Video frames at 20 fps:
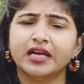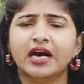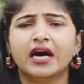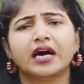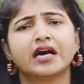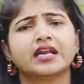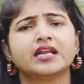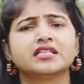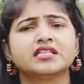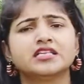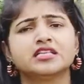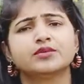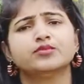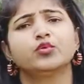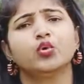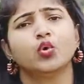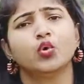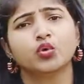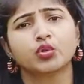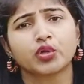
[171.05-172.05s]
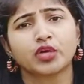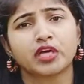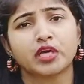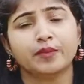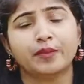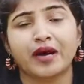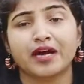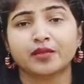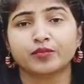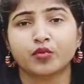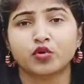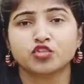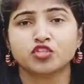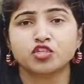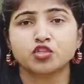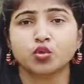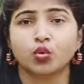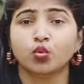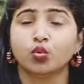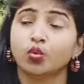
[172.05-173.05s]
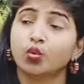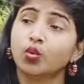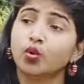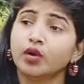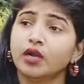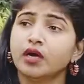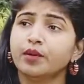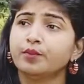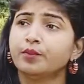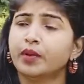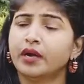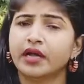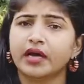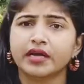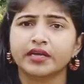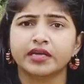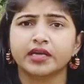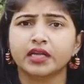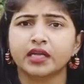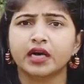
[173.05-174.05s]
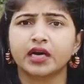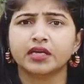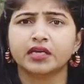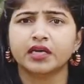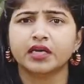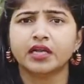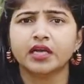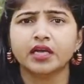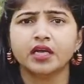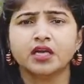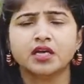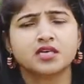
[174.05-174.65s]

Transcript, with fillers: अगले दिन जब लोगों तक तो ये बात पहुंची तो उनको ना बड़ा यह लगा कि अरे